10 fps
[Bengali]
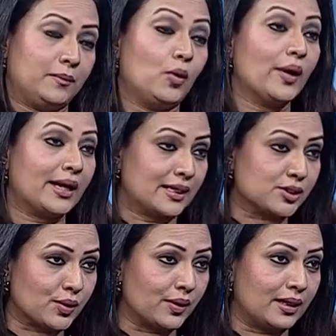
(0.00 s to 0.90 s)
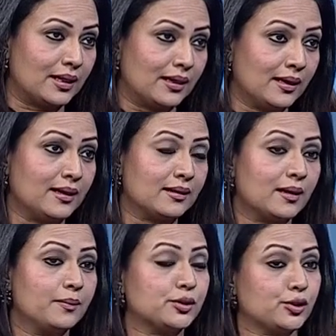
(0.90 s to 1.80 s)
ভয় কাজ করে হ্যাঁ তার
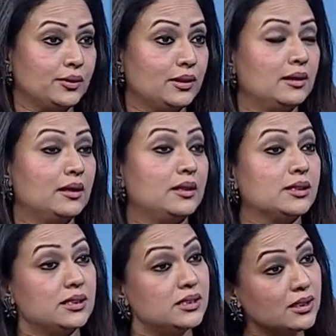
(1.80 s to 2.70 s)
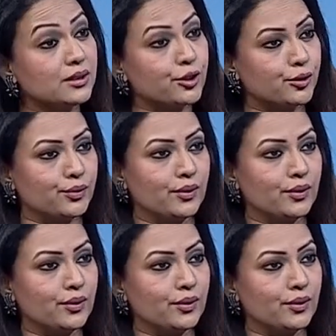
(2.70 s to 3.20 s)
সন্তানদের নিয়ে সে চিন্তিত